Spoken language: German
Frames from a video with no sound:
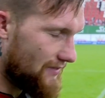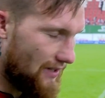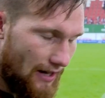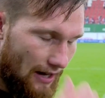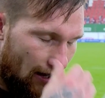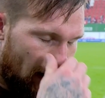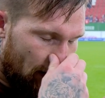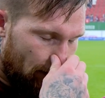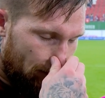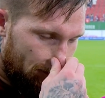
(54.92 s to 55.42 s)

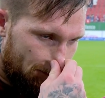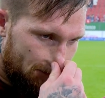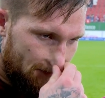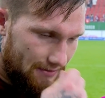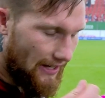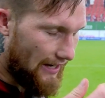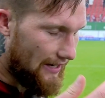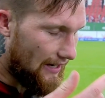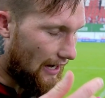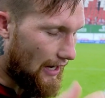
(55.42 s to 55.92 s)
Ja,
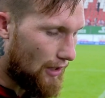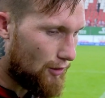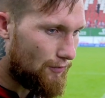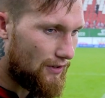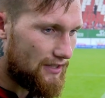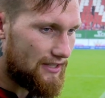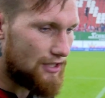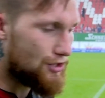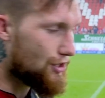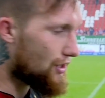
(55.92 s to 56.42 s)
keine Ahnung,
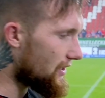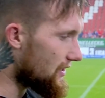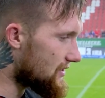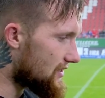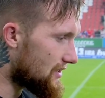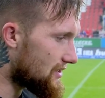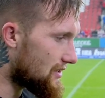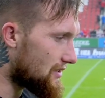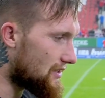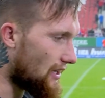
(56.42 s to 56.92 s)
was der Schiri
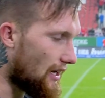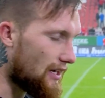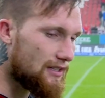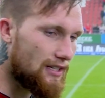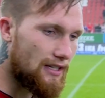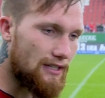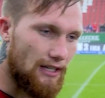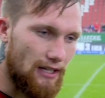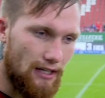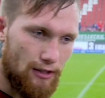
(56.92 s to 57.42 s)
sich
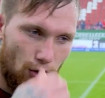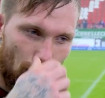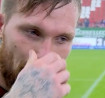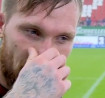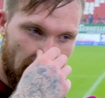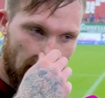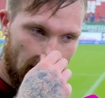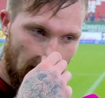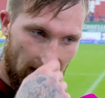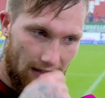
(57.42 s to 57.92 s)
gedacht hat. Ich
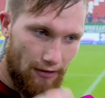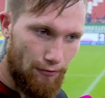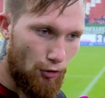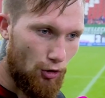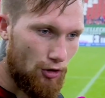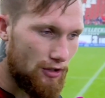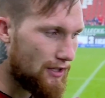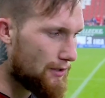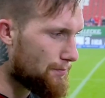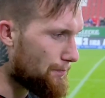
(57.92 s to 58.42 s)
hoffe, der kann eine
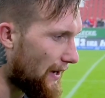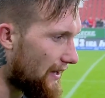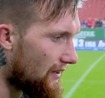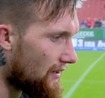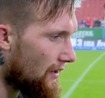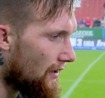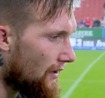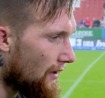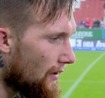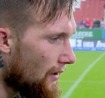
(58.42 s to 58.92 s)
Woche nicht
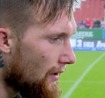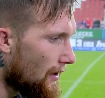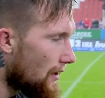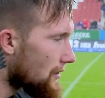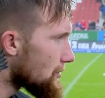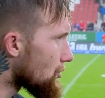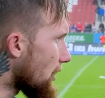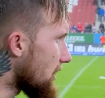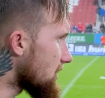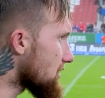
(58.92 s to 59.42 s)
pennen
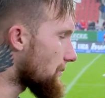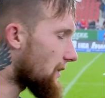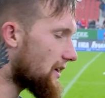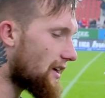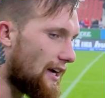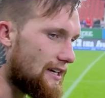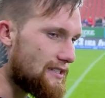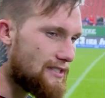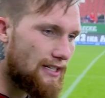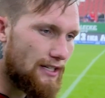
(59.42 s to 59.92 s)
soll erstmal
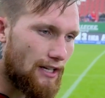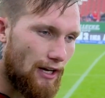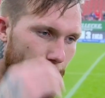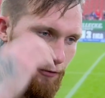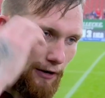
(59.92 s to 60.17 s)
Kreisliga